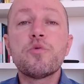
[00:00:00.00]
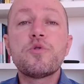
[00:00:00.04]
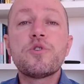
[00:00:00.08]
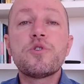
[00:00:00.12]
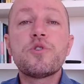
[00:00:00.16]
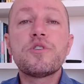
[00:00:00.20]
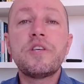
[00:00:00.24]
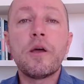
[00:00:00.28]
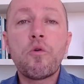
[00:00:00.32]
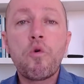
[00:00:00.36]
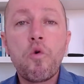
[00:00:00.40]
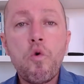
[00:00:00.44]
o
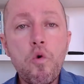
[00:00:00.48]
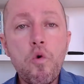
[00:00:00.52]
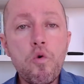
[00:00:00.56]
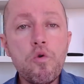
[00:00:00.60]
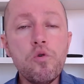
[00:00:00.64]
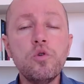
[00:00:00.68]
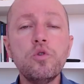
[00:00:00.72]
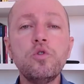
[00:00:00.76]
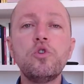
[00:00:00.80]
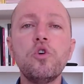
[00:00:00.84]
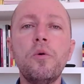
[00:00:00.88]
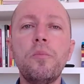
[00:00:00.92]

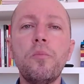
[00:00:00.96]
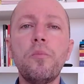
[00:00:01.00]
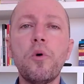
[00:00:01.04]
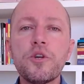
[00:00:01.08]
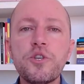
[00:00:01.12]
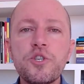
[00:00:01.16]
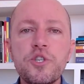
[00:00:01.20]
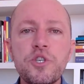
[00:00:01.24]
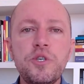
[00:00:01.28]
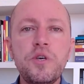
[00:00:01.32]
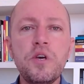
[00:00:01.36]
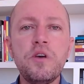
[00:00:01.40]
segundo
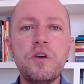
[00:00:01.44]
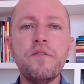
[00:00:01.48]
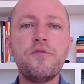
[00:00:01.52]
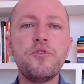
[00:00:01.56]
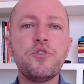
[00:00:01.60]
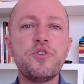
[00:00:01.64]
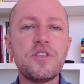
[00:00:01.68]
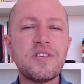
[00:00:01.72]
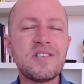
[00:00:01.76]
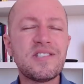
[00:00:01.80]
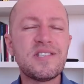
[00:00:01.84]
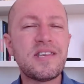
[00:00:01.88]
motivo
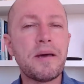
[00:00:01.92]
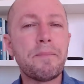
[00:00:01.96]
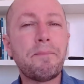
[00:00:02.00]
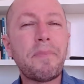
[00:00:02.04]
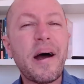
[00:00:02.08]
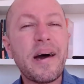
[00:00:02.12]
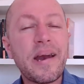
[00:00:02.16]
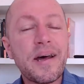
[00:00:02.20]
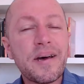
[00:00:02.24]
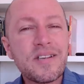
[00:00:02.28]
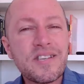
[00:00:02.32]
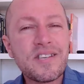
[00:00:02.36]
de
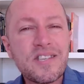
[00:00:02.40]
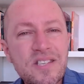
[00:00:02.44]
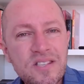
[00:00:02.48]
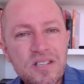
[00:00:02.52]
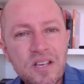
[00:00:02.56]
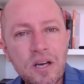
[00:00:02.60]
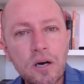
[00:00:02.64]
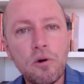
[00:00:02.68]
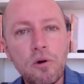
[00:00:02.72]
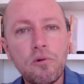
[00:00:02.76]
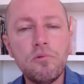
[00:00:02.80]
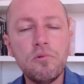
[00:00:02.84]

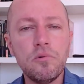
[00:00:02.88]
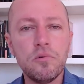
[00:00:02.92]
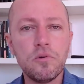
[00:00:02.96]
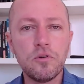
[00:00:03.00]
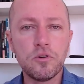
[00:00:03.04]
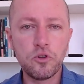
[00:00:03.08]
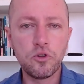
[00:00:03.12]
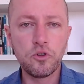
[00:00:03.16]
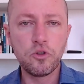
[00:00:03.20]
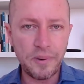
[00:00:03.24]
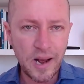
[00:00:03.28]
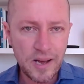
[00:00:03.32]
separação
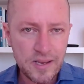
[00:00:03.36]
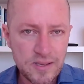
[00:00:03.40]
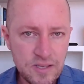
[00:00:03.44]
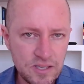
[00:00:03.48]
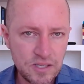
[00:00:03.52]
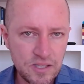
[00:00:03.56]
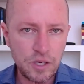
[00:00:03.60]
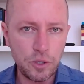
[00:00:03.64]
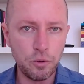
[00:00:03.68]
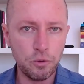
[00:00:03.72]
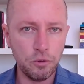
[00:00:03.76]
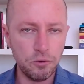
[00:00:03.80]
no
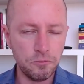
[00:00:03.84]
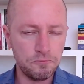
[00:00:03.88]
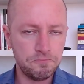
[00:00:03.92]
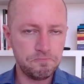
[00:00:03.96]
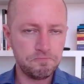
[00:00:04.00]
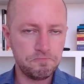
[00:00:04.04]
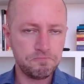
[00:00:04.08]
Brasil.